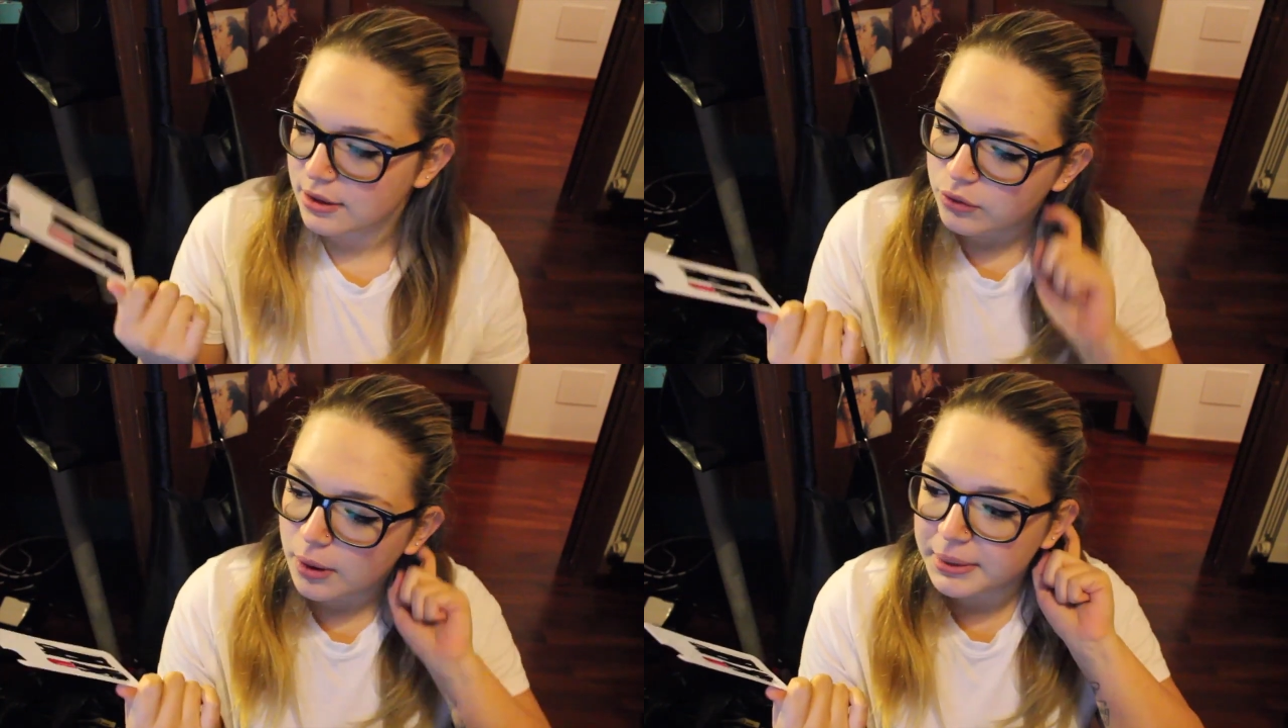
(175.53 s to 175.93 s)

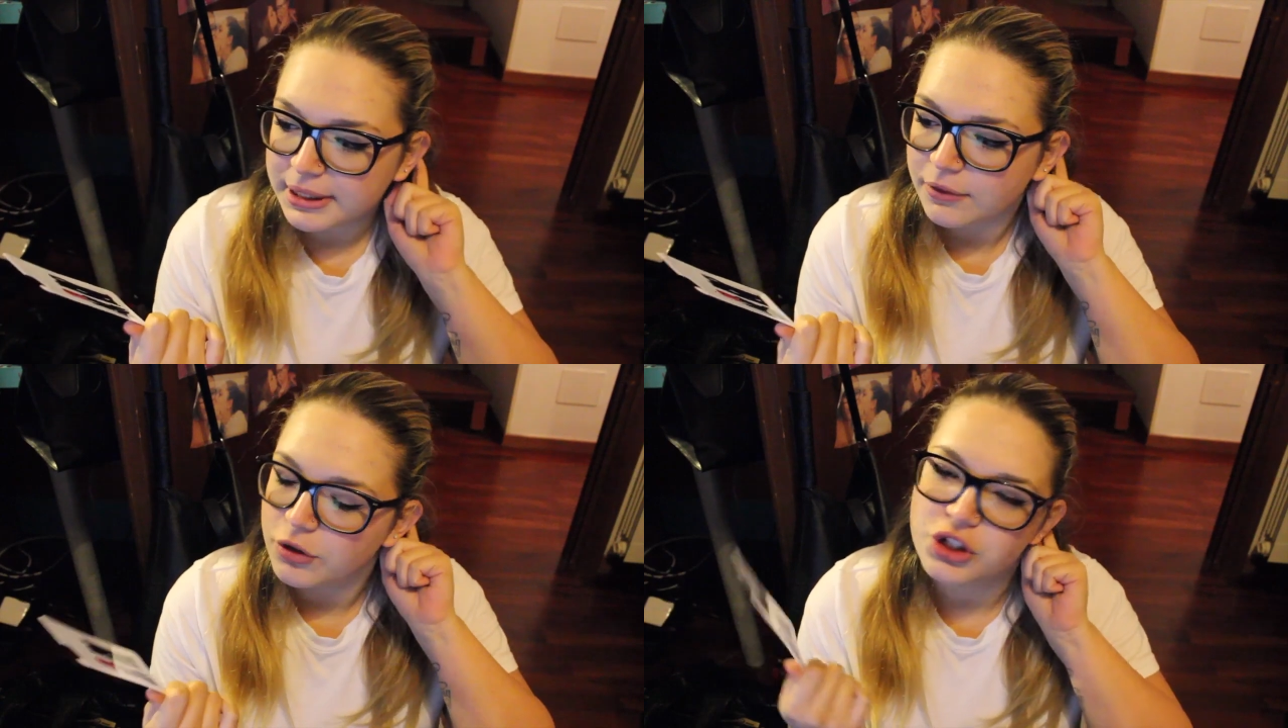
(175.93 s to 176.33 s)

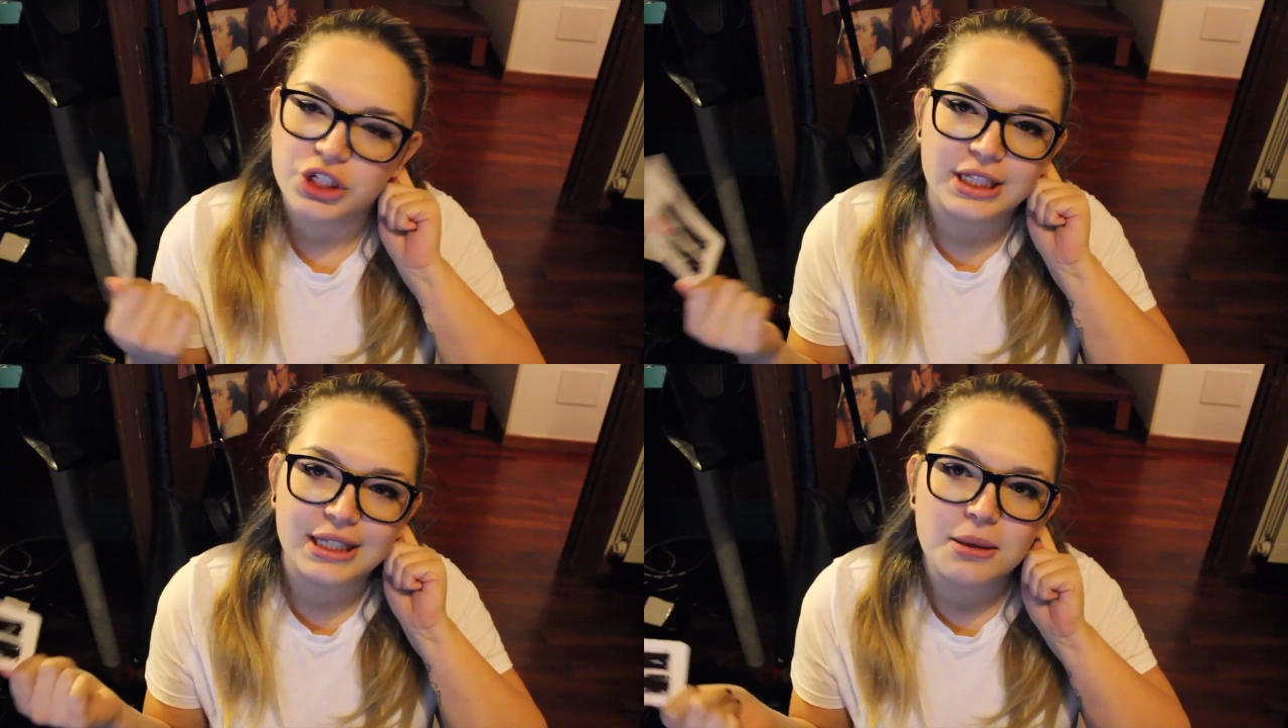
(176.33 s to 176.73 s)
naturalmente voi
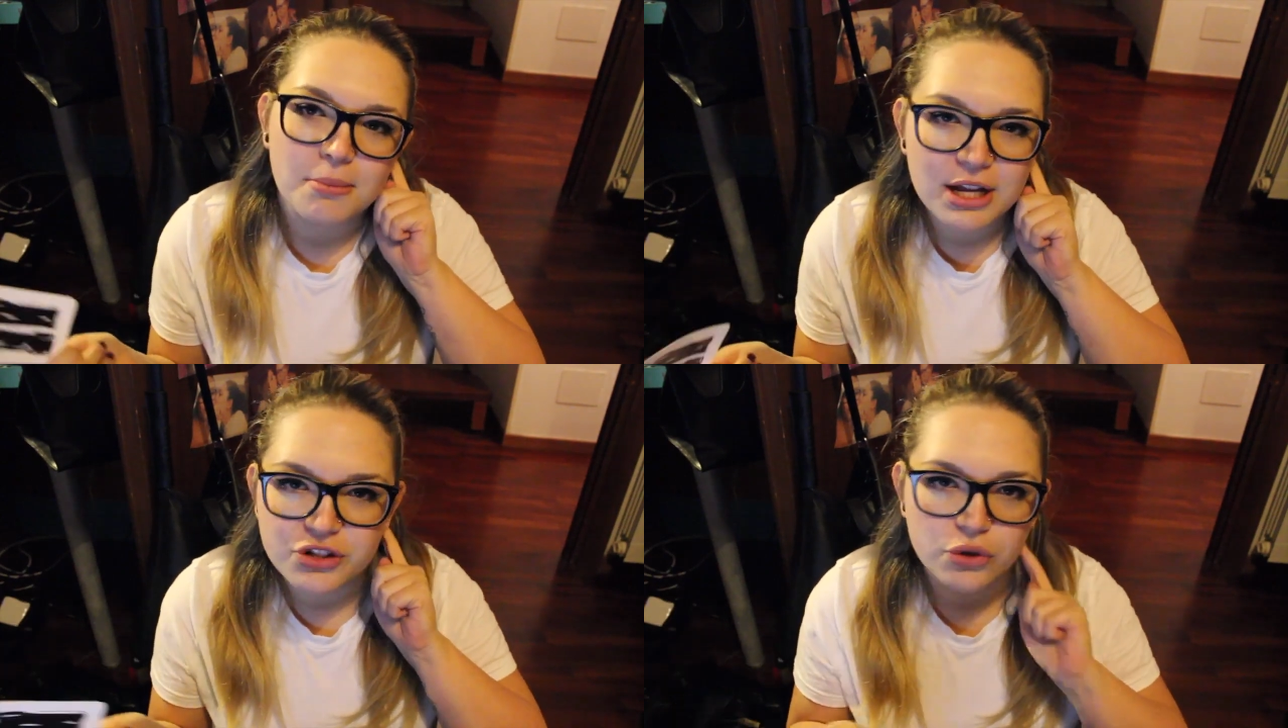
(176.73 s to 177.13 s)
scegliete
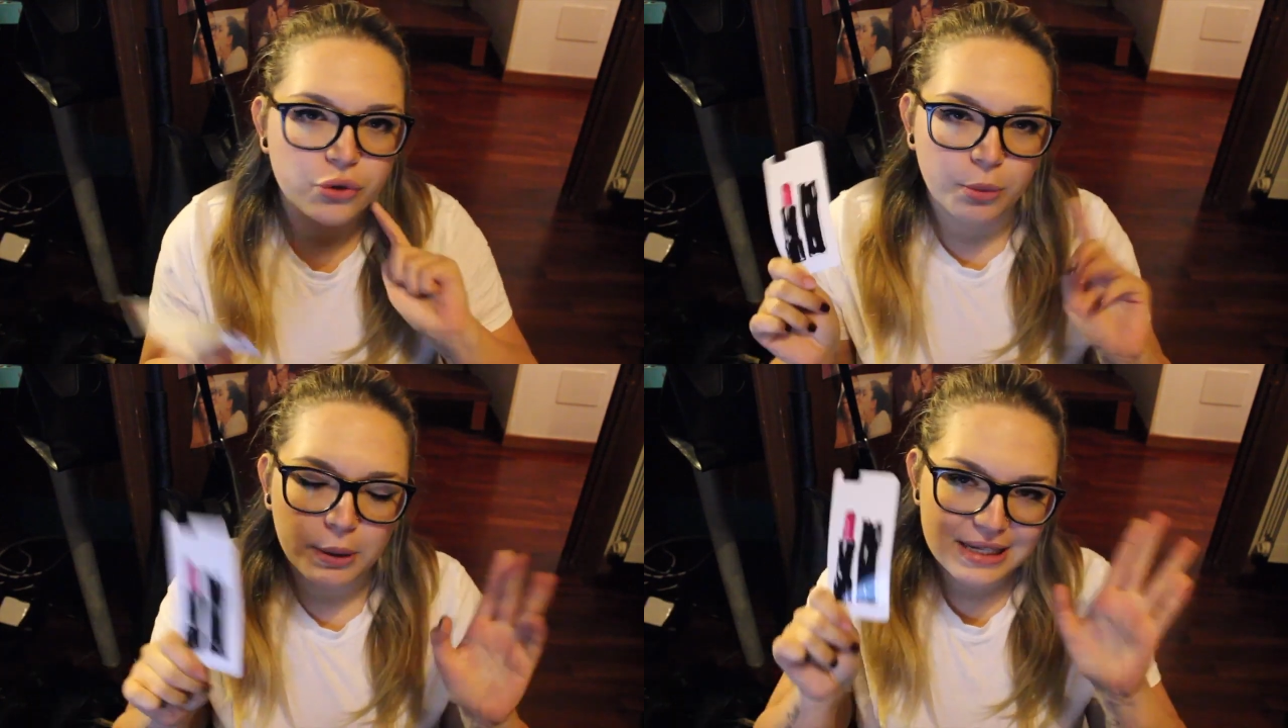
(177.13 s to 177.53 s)
l'immagine,
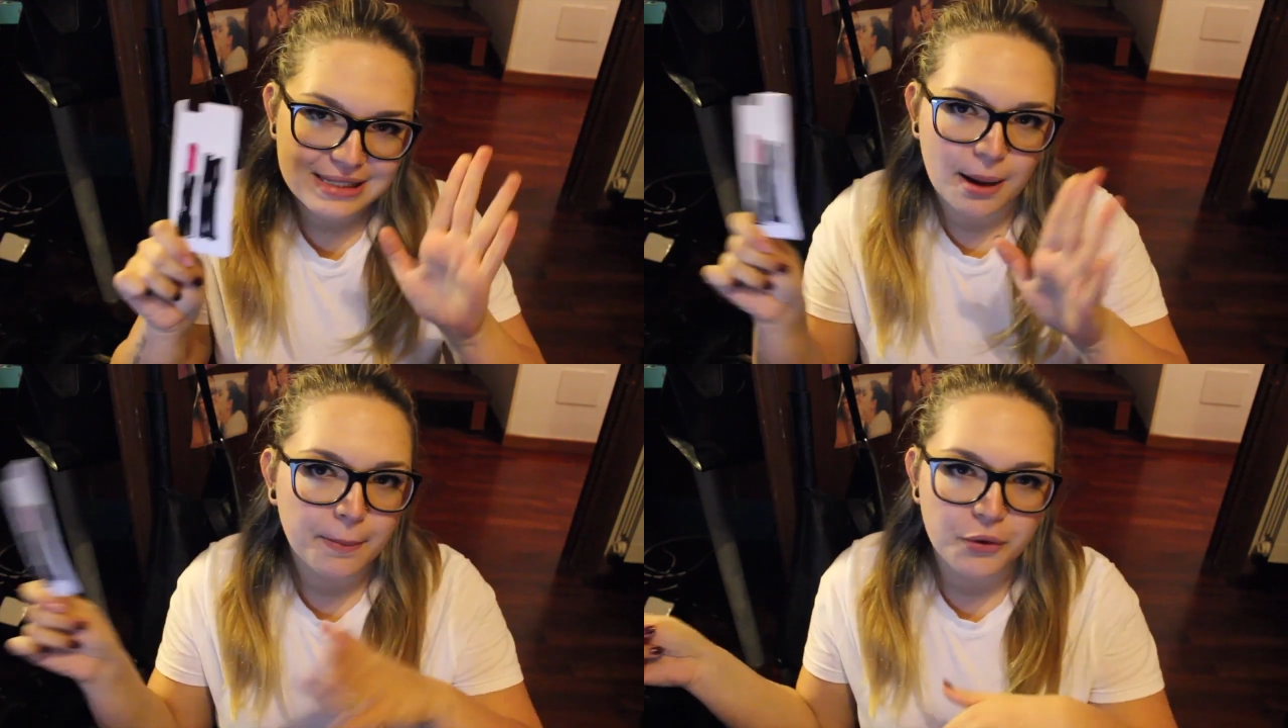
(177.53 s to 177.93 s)
loro poi la
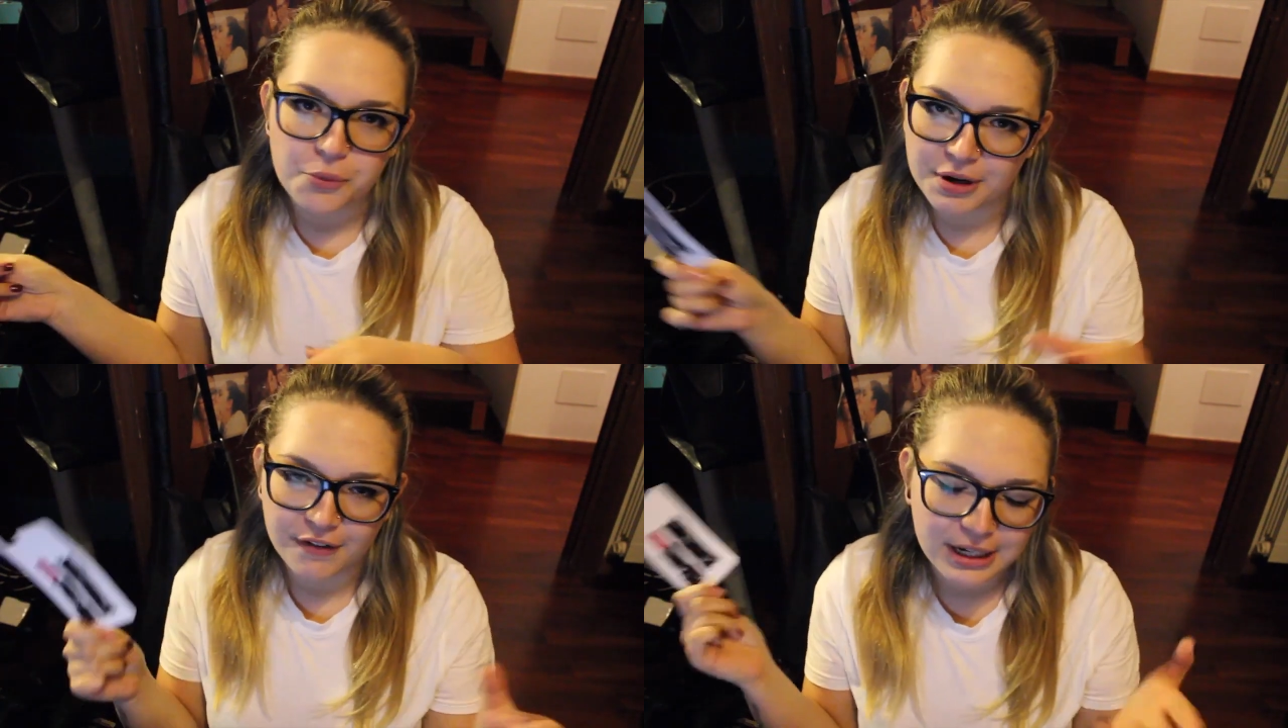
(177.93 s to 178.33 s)
stampano
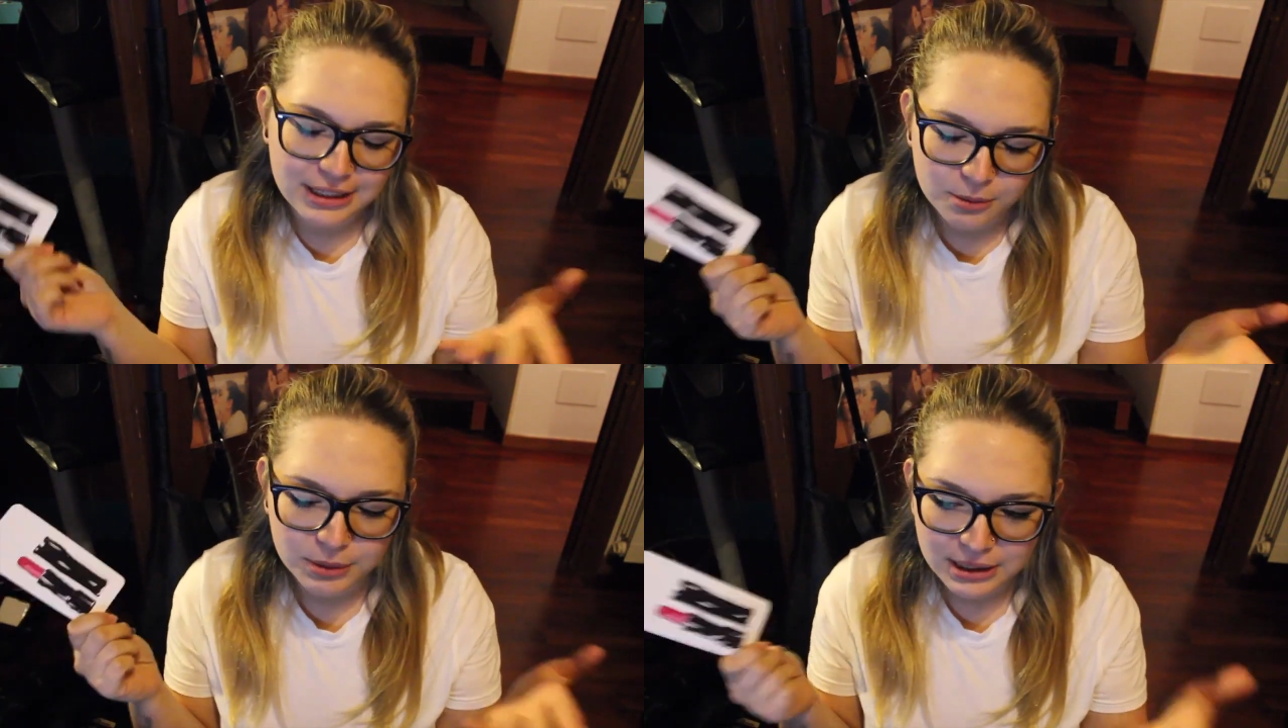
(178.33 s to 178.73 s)
per i vari
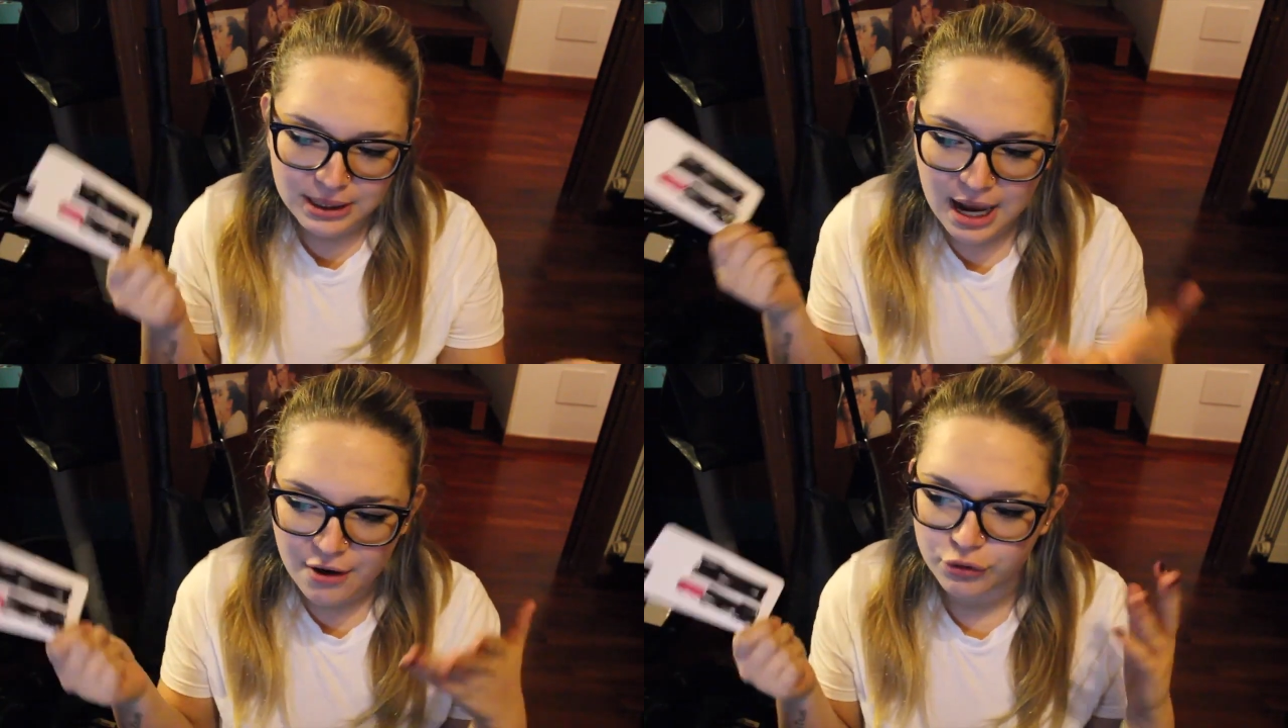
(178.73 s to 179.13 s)
tipi di
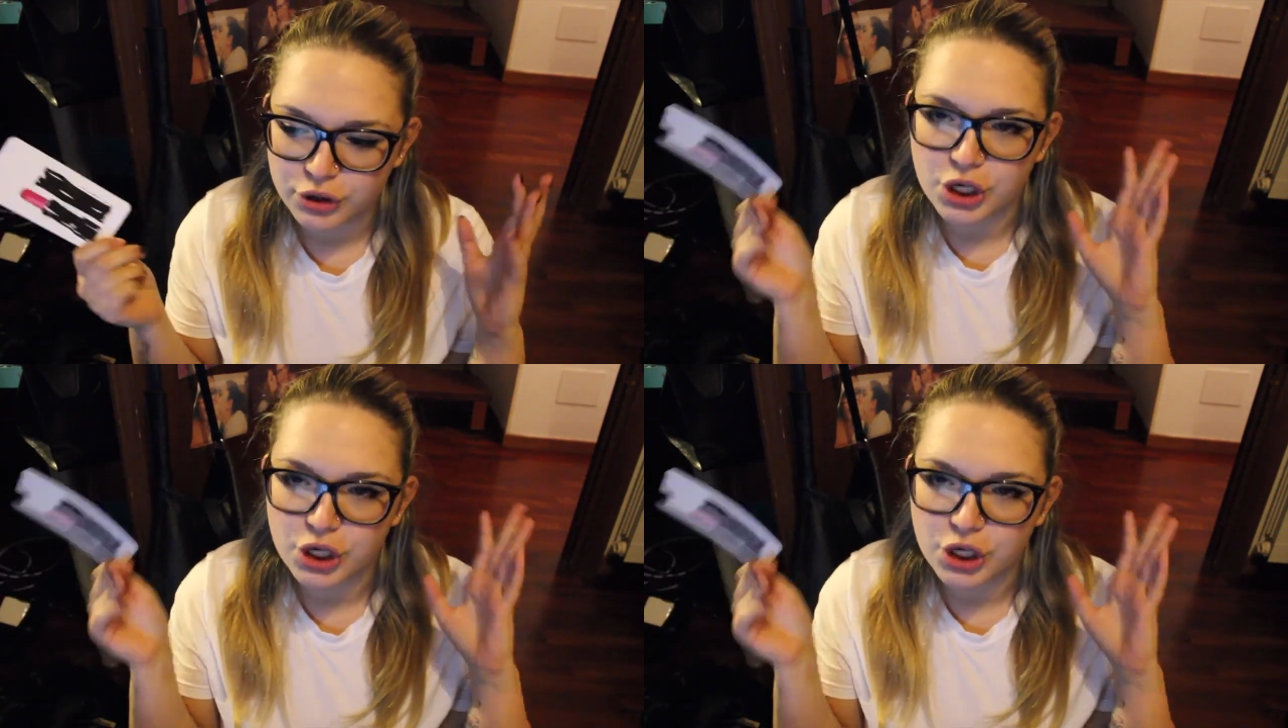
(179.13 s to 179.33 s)
telefoni,